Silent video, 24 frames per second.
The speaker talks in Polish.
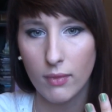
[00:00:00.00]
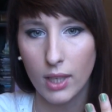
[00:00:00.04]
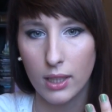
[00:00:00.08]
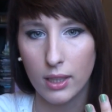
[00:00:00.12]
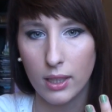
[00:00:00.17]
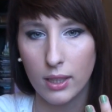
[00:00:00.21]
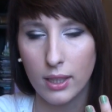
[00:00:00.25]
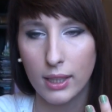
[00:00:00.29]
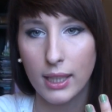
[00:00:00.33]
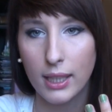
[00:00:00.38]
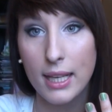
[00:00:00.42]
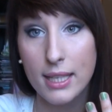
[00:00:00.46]

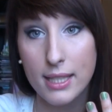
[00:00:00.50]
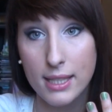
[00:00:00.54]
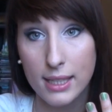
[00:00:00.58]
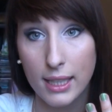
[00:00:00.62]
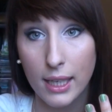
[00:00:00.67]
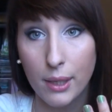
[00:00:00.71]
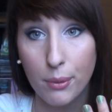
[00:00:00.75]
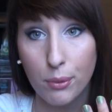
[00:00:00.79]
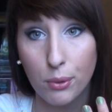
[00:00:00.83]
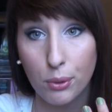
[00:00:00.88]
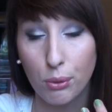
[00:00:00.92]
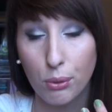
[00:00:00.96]
E,
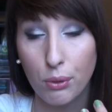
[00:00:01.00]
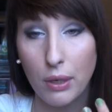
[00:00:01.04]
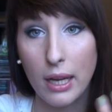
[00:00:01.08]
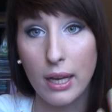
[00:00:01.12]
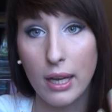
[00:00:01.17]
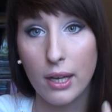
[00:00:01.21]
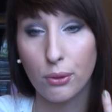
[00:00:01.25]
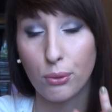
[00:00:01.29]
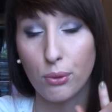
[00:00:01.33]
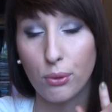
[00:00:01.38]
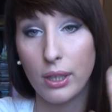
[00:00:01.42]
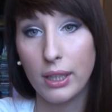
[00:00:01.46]
Kessa,
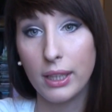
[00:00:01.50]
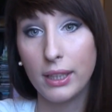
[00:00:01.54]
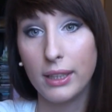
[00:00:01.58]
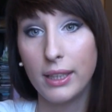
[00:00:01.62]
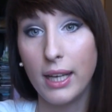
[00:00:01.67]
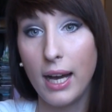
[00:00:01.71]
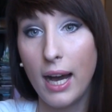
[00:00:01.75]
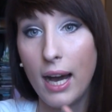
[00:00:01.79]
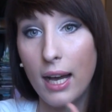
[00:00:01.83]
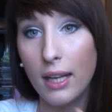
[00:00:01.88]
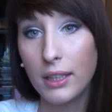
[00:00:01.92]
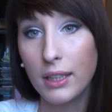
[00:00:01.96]
która, która
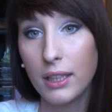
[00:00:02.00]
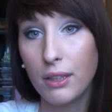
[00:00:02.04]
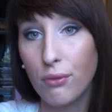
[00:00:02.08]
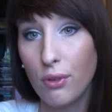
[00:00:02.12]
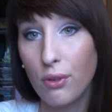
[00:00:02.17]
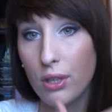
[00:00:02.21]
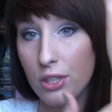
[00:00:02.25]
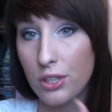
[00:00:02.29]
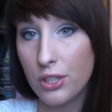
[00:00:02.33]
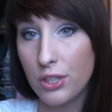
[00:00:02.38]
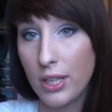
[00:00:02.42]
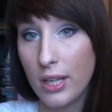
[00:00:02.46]
idealnie
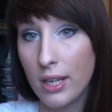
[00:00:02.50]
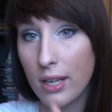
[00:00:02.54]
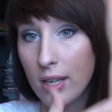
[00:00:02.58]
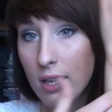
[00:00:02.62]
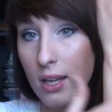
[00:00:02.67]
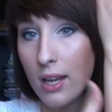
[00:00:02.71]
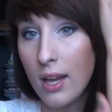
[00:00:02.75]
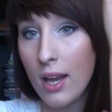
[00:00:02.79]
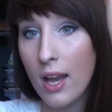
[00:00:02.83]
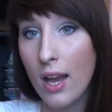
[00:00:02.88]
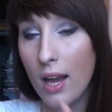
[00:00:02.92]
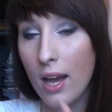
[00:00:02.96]

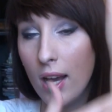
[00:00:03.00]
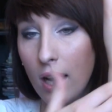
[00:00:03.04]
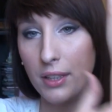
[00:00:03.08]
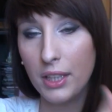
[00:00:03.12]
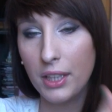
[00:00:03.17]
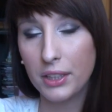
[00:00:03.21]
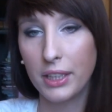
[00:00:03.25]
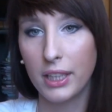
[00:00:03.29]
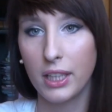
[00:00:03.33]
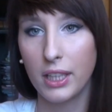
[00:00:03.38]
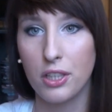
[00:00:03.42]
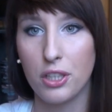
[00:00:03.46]
właśnie e,
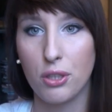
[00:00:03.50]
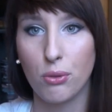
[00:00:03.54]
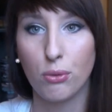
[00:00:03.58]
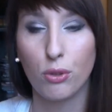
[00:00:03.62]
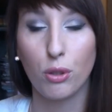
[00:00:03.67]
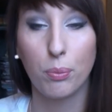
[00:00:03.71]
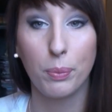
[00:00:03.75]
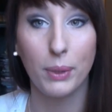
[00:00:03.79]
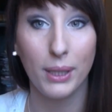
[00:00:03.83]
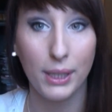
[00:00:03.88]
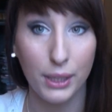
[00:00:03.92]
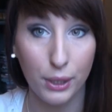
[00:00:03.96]
nadaje się
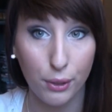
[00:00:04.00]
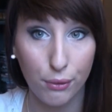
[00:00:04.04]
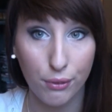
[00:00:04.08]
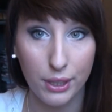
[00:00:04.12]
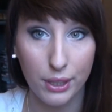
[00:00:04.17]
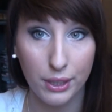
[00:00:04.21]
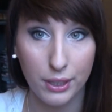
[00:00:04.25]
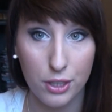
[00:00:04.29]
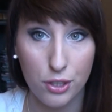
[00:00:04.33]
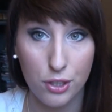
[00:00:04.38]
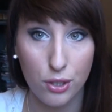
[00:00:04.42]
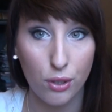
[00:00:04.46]
do
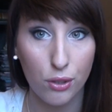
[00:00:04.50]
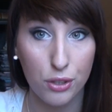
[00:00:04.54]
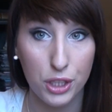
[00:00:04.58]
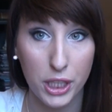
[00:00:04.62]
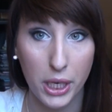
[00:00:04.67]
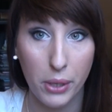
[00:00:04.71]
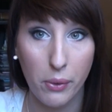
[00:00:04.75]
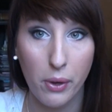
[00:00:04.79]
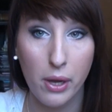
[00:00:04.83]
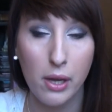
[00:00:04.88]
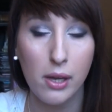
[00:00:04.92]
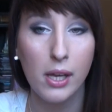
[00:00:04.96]
peelingowania naszego
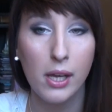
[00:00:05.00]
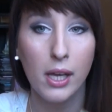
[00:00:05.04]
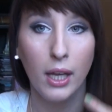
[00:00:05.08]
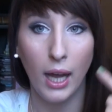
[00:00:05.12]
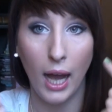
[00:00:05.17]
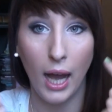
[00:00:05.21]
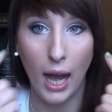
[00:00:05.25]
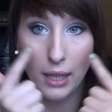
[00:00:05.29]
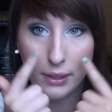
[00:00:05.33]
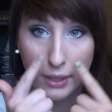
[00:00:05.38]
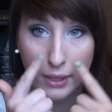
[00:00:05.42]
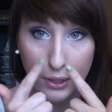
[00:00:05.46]
ciała,
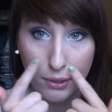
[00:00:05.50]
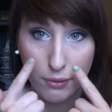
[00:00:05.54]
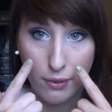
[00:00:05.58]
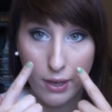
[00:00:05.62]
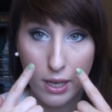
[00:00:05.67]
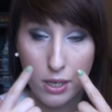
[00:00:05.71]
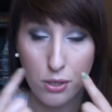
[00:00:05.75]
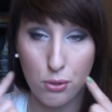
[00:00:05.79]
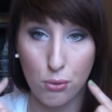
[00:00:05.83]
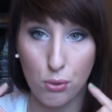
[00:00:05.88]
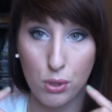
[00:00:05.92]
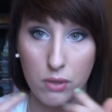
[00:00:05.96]
a na
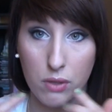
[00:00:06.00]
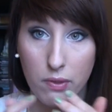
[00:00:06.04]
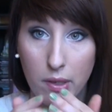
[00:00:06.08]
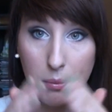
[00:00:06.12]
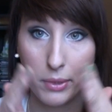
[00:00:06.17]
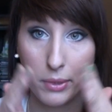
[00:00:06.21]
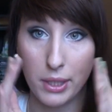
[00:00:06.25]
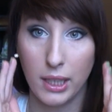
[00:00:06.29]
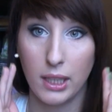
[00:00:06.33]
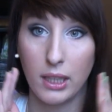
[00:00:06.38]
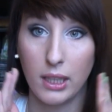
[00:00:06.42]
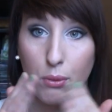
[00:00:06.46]
twarz
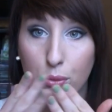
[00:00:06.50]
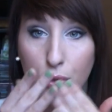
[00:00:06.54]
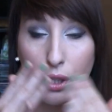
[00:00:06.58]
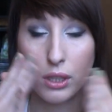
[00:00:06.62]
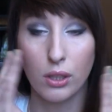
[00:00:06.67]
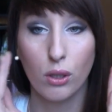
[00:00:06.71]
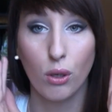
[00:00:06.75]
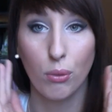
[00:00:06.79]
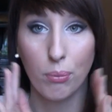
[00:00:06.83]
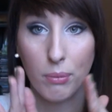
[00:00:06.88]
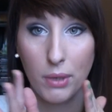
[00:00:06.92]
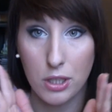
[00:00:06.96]
używamy takiej na
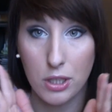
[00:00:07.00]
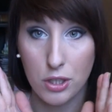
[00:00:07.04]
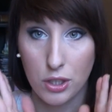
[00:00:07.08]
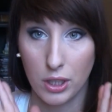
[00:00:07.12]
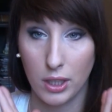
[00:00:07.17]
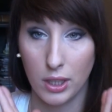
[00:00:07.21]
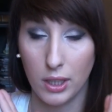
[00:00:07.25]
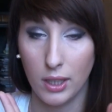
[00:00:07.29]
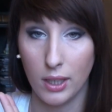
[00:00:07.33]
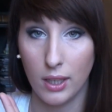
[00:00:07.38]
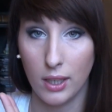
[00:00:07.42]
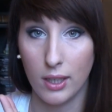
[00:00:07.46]
przykład
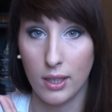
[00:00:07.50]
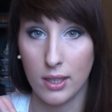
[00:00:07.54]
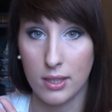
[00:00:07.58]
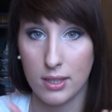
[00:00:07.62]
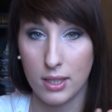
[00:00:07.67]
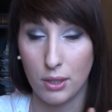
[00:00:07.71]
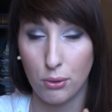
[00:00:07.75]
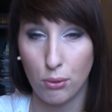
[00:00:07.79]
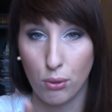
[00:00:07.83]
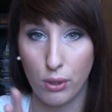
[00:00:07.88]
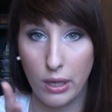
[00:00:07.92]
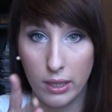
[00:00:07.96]
gąbeczki e,
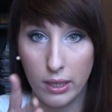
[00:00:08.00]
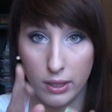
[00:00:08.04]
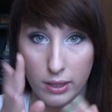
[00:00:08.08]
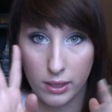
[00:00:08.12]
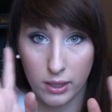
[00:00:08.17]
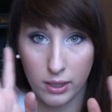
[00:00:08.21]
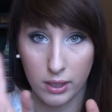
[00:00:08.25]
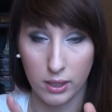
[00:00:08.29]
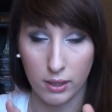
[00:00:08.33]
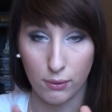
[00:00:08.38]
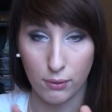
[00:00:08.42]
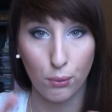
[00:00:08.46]
z
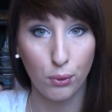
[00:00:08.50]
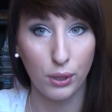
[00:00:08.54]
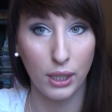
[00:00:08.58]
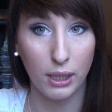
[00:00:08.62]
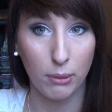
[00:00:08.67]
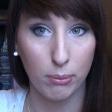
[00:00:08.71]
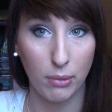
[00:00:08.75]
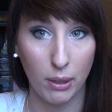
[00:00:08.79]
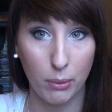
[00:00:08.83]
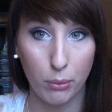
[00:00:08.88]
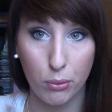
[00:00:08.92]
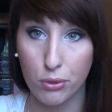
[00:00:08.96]
naturalnych
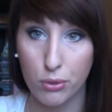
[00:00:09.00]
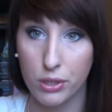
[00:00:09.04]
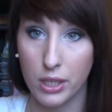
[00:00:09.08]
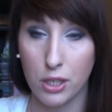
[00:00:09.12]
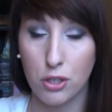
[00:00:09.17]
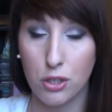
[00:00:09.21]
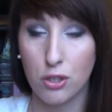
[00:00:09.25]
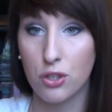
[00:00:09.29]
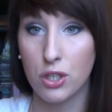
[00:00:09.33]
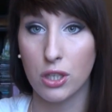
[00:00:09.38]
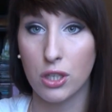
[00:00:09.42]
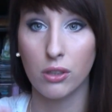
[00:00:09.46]
włókien
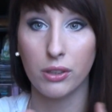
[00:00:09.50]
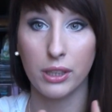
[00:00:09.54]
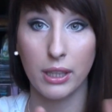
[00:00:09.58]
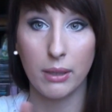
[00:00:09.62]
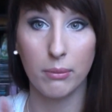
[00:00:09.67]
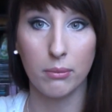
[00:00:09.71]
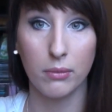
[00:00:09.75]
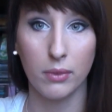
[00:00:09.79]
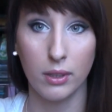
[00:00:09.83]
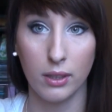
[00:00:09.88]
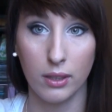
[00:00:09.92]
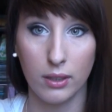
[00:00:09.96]
bambusa, czy czego
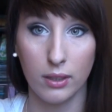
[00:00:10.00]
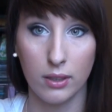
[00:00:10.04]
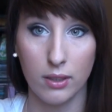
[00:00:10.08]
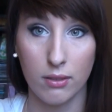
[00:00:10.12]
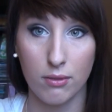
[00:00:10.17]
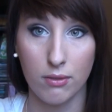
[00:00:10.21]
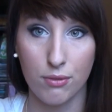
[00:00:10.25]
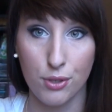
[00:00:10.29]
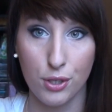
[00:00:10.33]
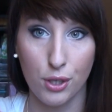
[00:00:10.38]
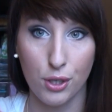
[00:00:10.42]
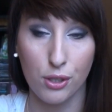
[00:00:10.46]
tam,
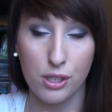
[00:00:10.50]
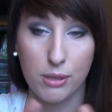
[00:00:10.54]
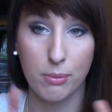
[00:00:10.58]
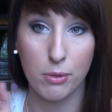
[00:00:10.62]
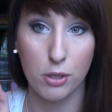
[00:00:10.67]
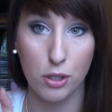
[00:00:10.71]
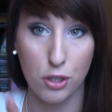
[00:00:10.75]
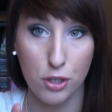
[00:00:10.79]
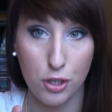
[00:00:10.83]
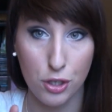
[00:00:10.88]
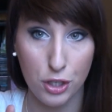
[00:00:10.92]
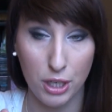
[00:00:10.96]
z czego
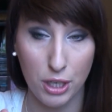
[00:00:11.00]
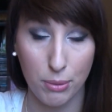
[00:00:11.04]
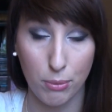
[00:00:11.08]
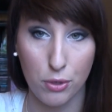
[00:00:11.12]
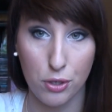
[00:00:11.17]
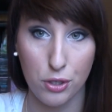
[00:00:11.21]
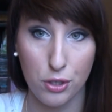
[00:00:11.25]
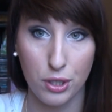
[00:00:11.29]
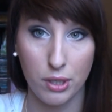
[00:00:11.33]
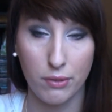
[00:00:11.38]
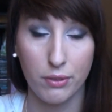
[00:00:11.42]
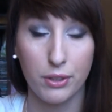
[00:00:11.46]
sobie życzycie,
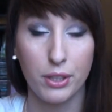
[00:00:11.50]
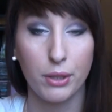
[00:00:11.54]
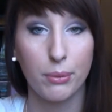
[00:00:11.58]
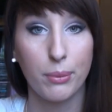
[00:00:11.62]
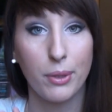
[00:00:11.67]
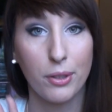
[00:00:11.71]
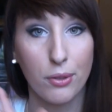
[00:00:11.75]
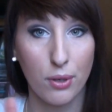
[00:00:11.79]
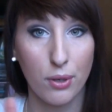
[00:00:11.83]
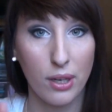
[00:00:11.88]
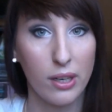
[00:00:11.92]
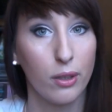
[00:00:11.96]
możecie nawet tą
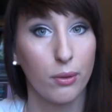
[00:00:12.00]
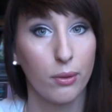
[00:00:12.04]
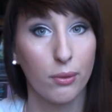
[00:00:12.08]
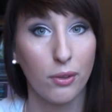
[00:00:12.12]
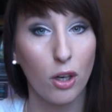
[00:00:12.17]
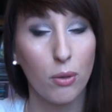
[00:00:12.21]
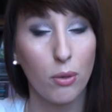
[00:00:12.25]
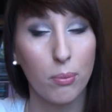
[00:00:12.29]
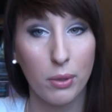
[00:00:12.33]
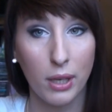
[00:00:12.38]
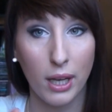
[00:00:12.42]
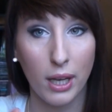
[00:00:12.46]
naturalną
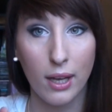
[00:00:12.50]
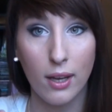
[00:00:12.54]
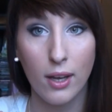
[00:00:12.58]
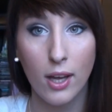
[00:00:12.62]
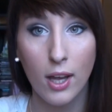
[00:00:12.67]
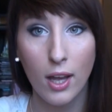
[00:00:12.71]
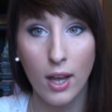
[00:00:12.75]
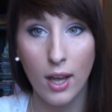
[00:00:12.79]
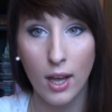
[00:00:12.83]
gąbkę